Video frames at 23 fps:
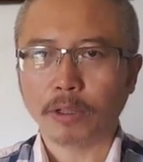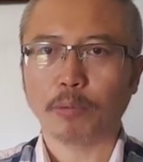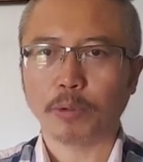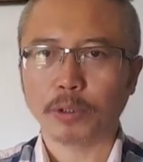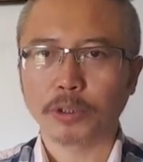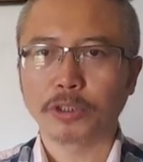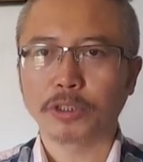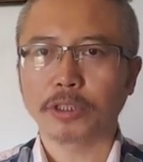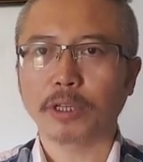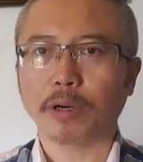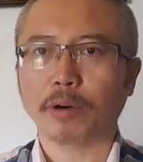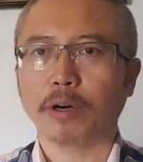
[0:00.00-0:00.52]
我
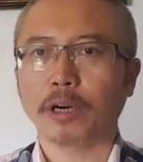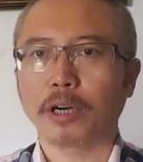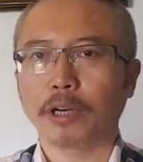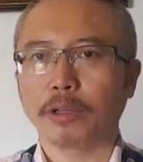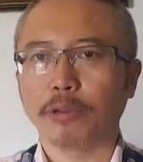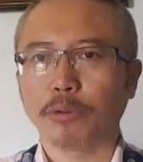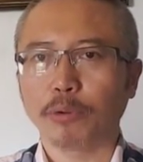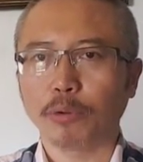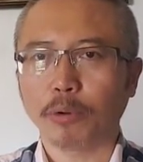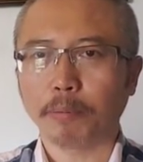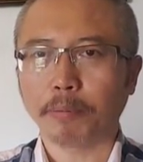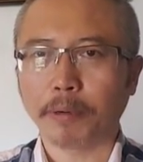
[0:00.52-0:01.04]
知道
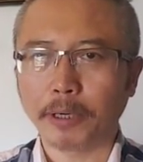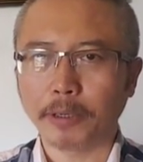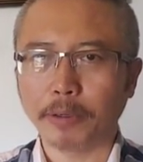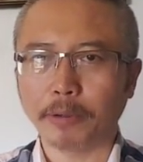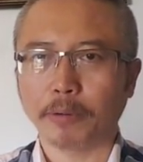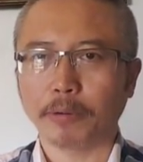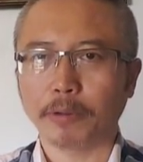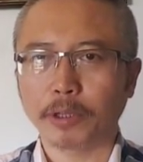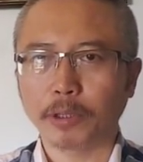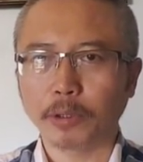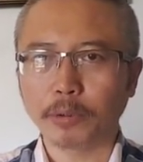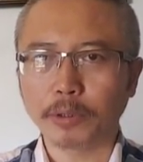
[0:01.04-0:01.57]
很多朋
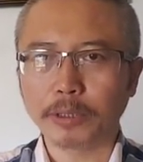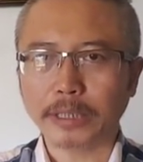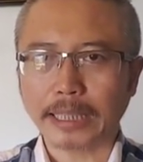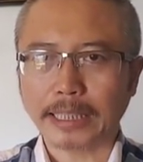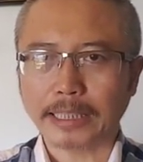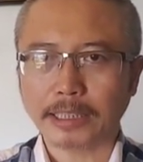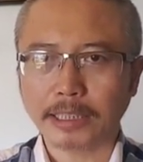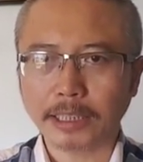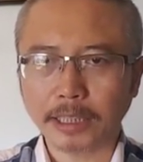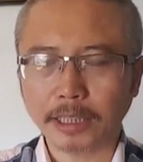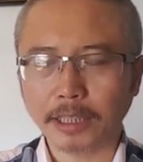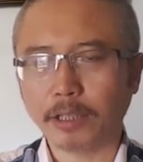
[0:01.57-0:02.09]
友都在
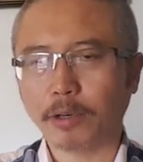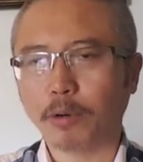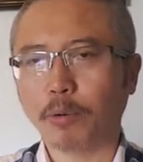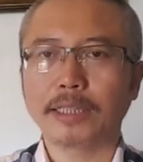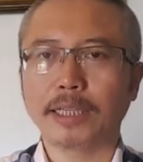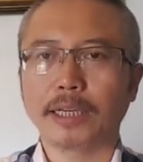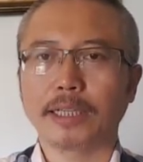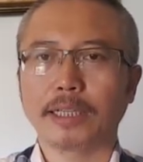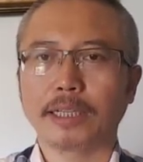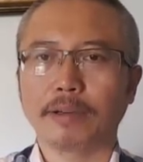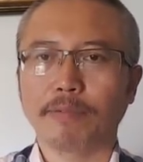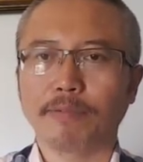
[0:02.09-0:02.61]
测这
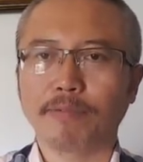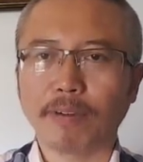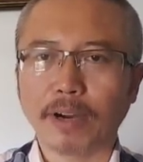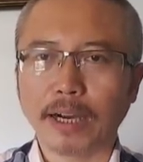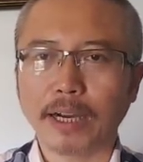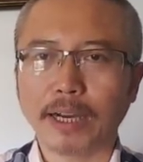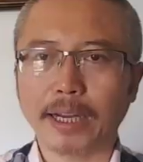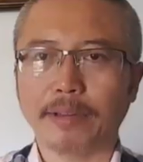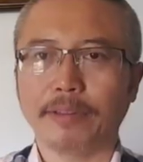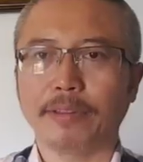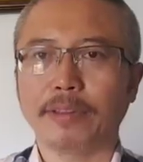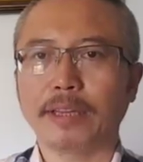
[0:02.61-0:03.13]
样的方
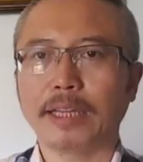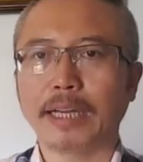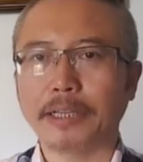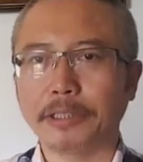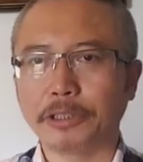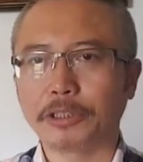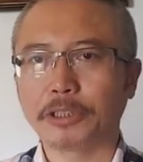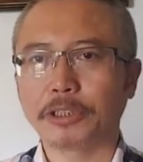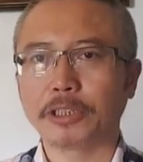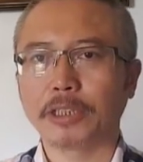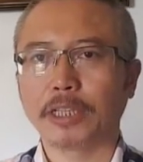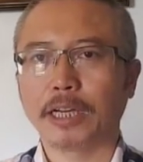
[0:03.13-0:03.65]
案，
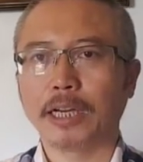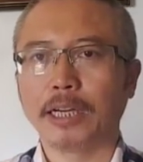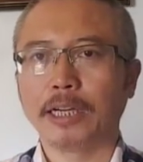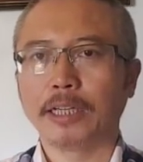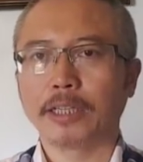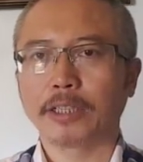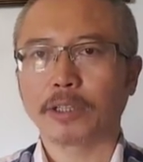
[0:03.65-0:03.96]
但是呢，